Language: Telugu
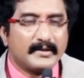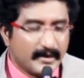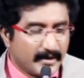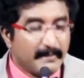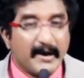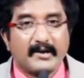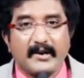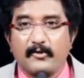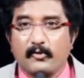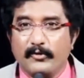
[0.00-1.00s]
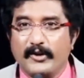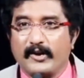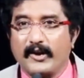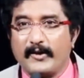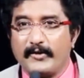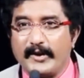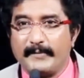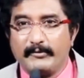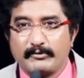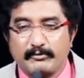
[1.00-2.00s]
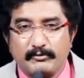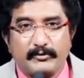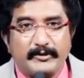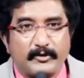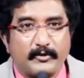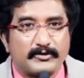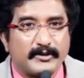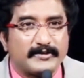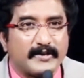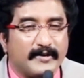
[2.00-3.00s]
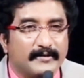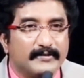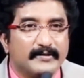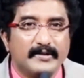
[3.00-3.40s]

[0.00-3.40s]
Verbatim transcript: తండ్రి మాట్లాడకుండా కారు నడిపించుకుంటూ ఇంటికి వచ్చేశాడు